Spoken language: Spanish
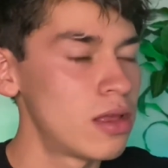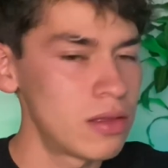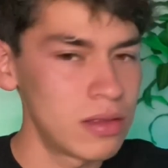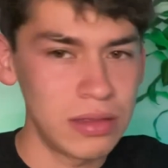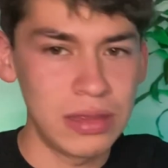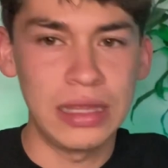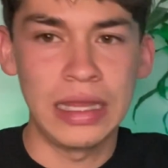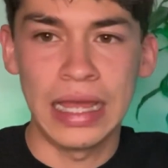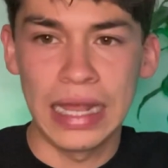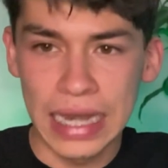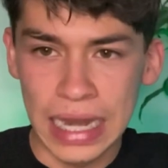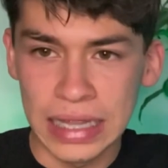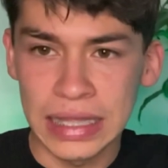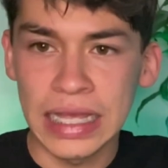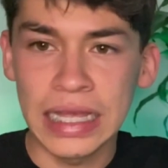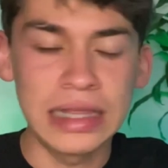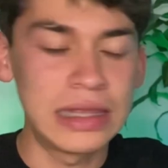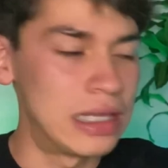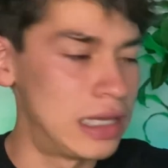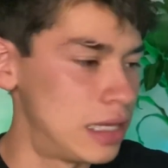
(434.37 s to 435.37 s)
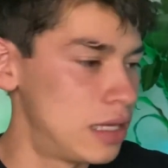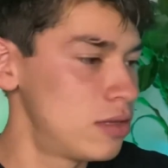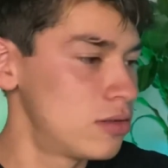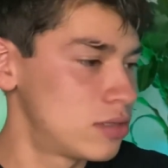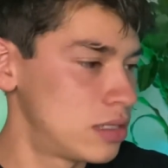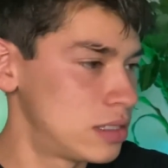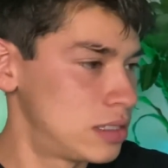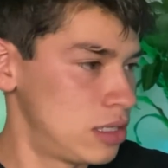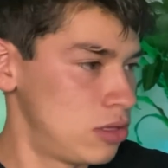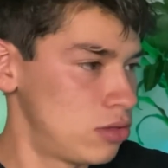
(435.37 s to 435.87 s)
de la ¿eh? O sea,
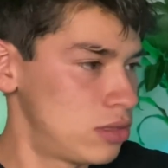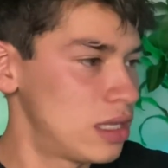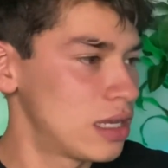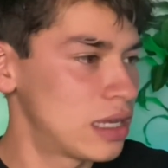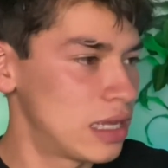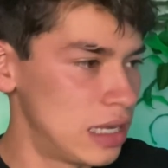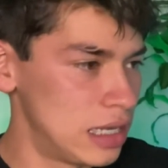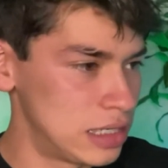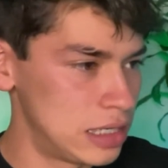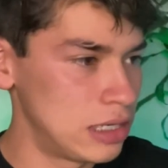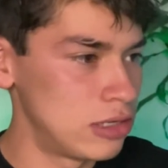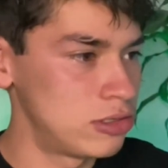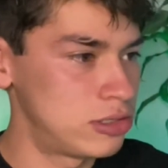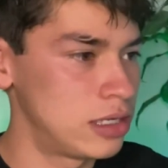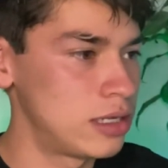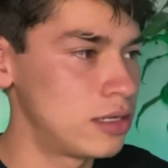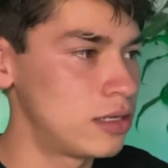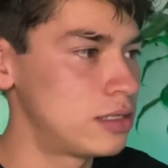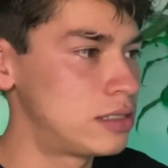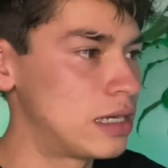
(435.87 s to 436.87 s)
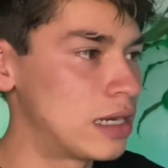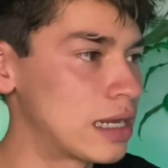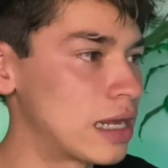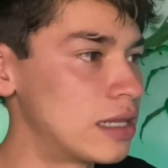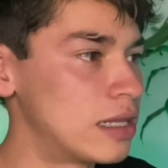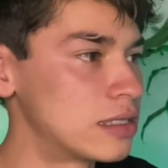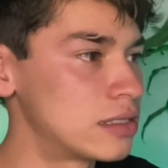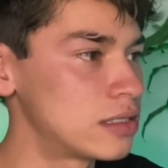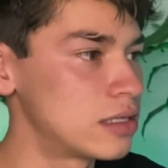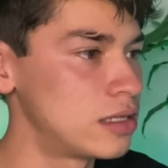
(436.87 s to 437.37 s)
se nota que dijeron
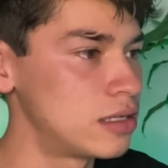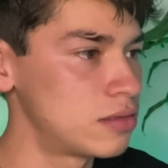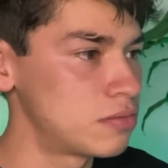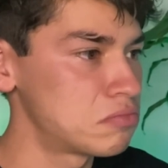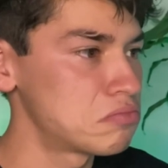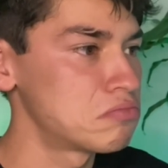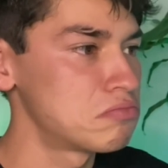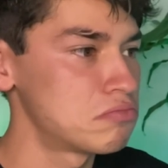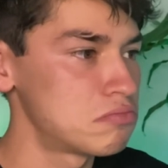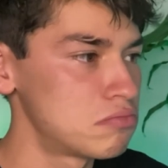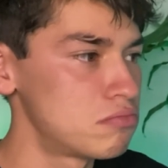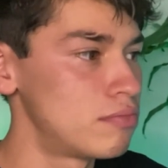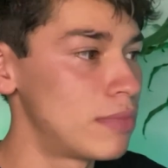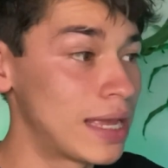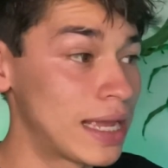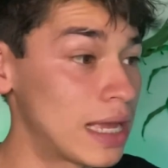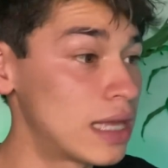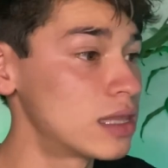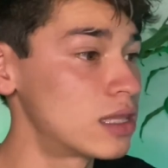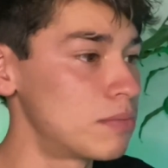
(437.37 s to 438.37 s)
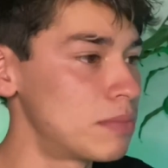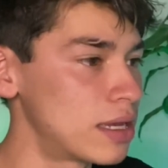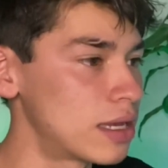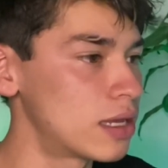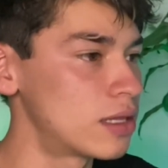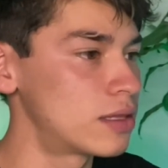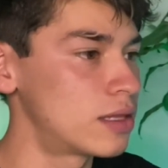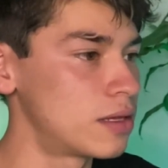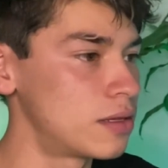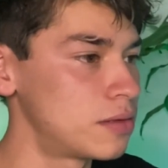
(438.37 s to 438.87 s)
chalganas. Me encanta, me
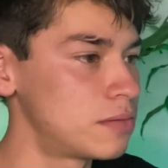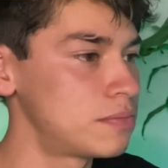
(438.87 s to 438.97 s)
encanta.